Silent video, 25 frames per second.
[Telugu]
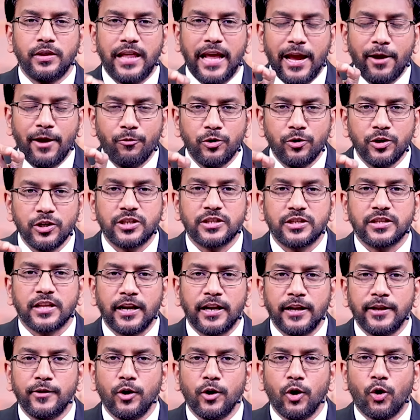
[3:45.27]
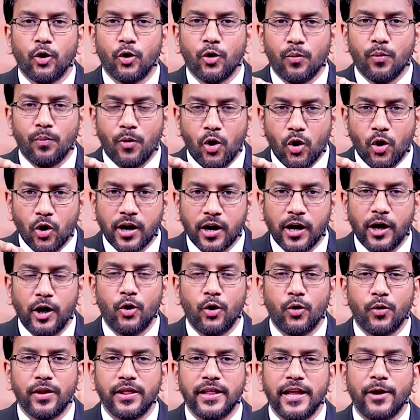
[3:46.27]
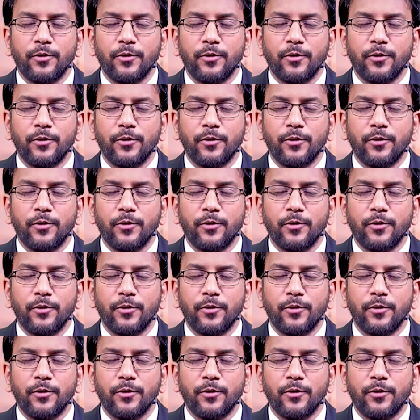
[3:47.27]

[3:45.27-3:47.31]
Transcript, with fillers: దేవుని సన్నిధిలో నువ్వు మోకాళ్ళును